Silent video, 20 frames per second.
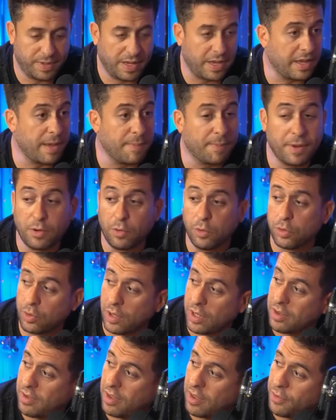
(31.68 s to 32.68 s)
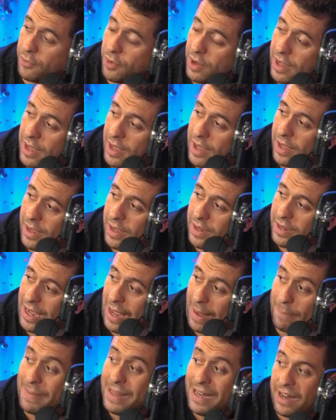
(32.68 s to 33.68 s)
quem perguntou às vezes foi a
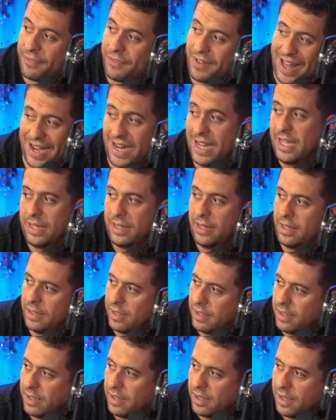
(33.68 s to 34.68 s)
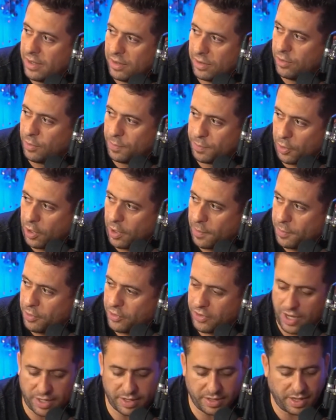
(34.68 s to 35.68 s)
Camila Farani, do próprio
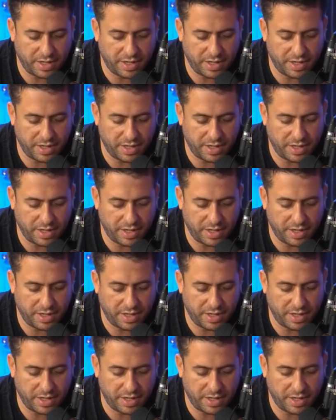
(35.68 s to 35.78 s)
Shark Tank. Ah,